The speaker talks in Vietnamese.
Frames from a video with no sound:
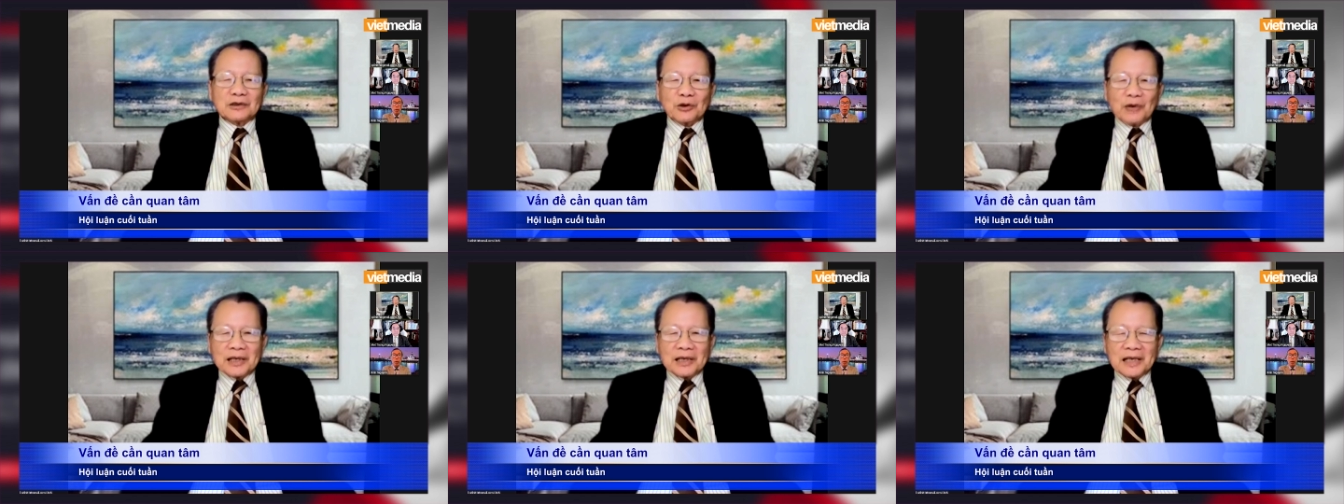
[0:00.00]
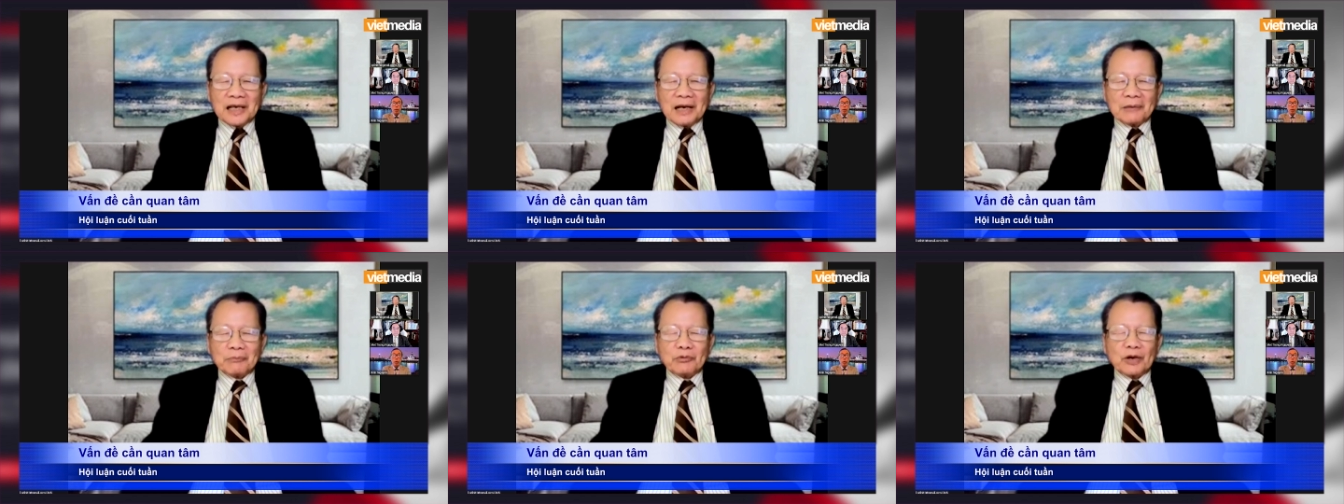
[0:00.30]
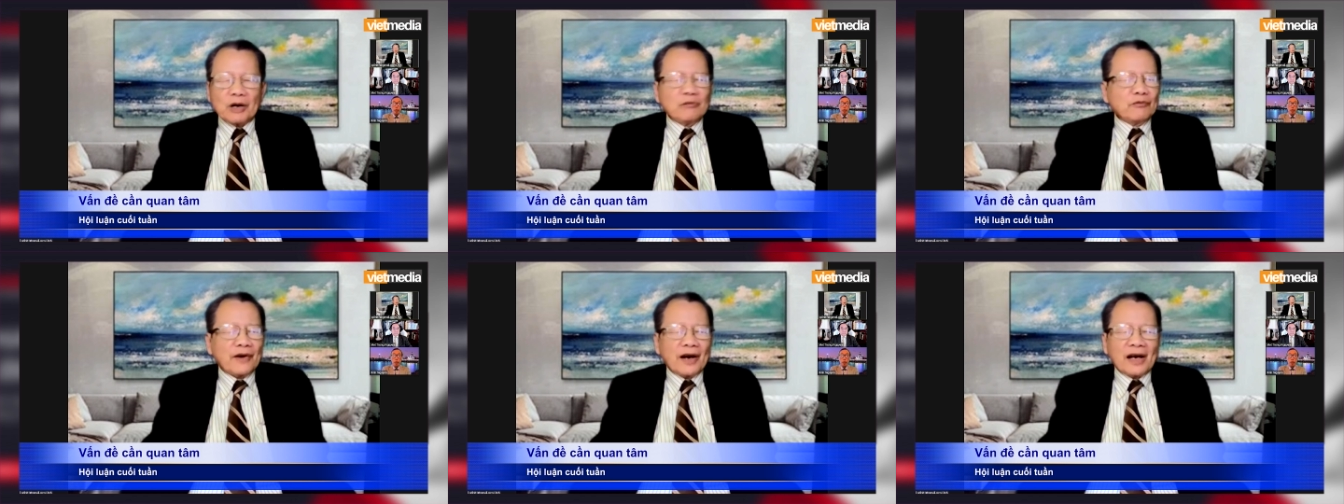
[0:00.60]
cái doanh nghiệp
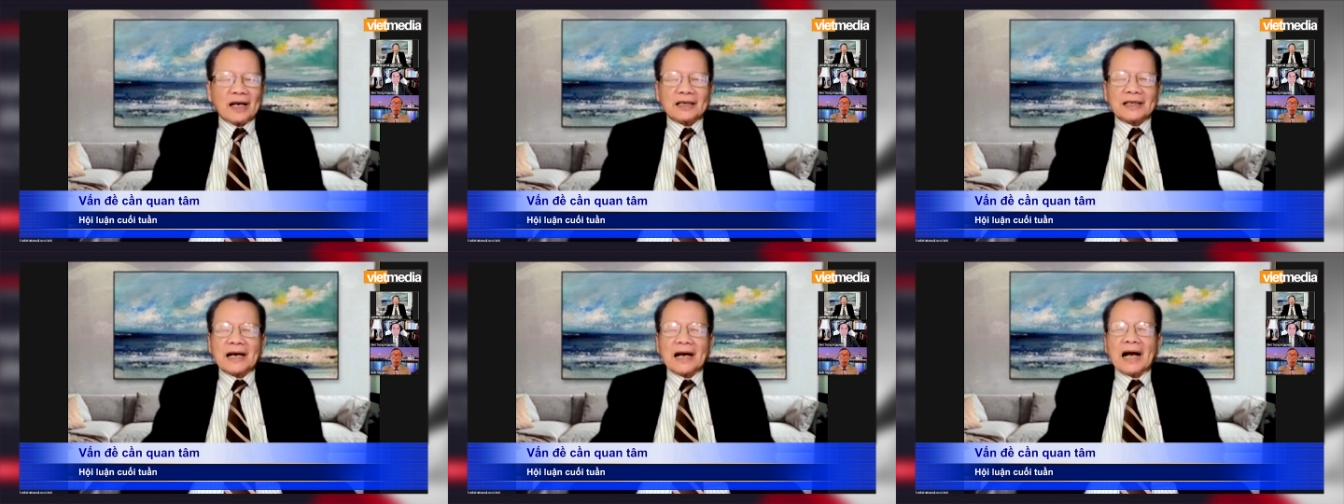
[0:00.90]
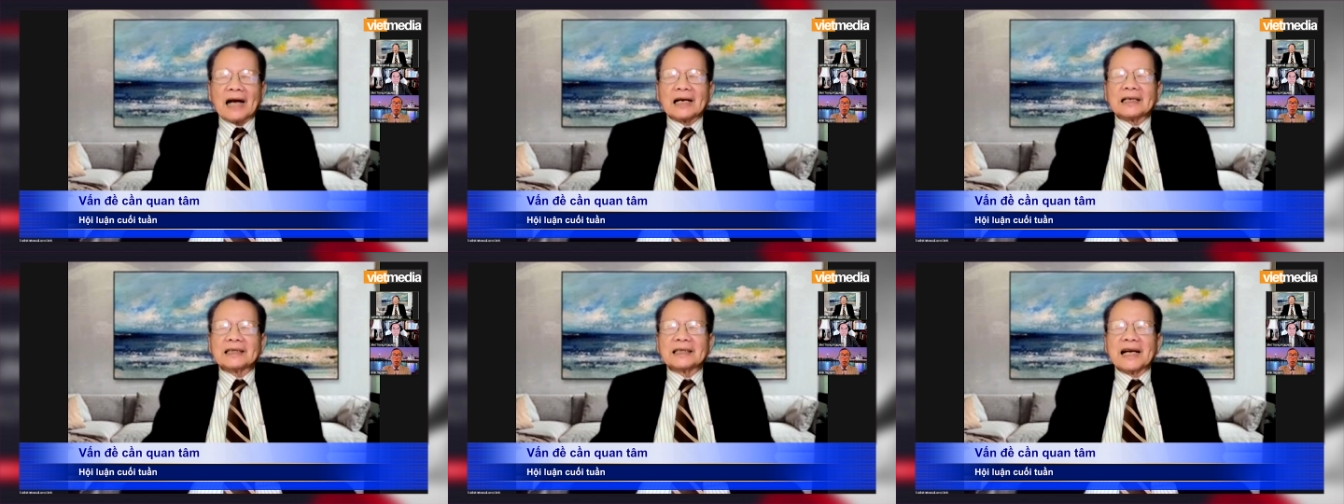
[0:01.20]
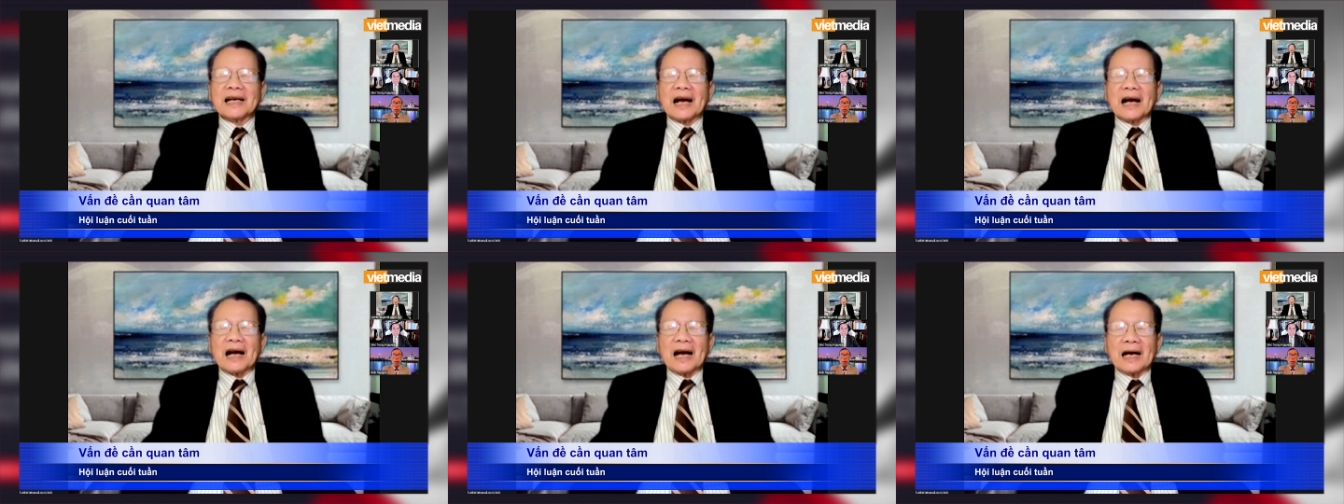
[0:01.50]
không phải các
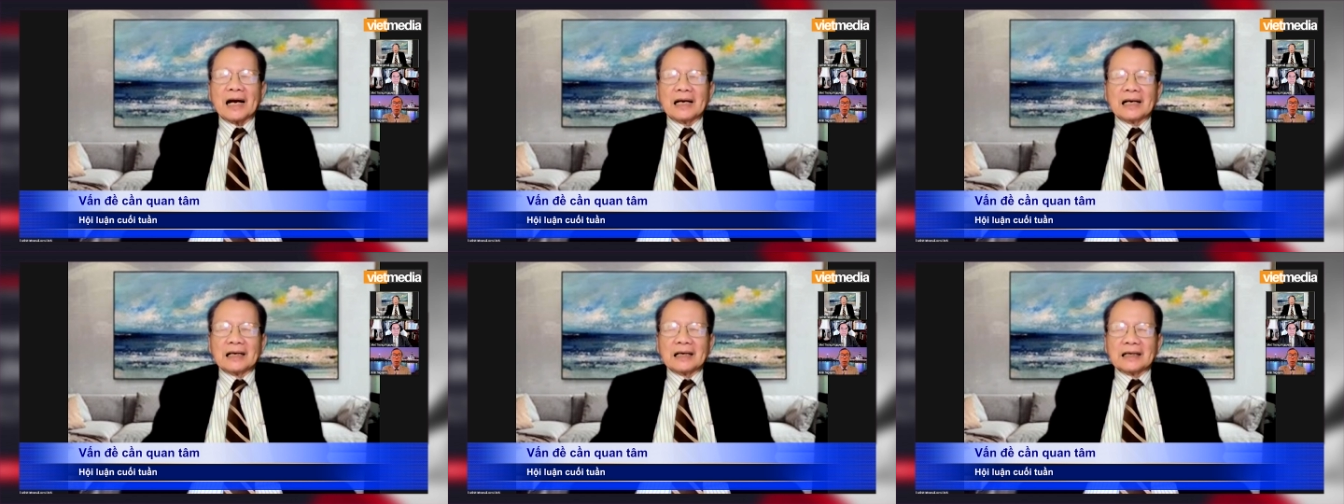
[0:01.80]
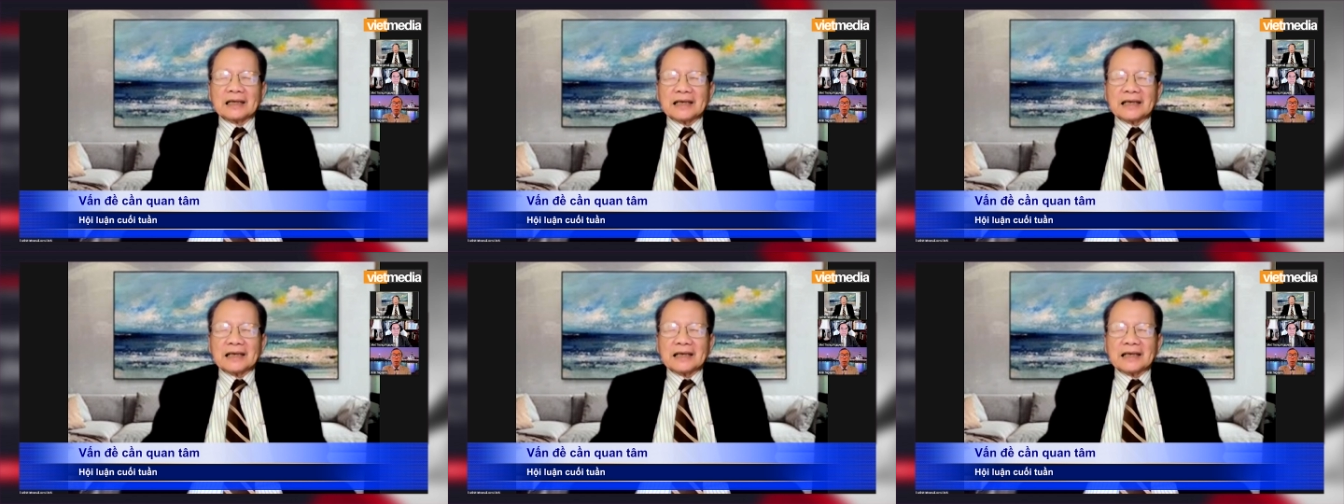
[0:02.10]
nhà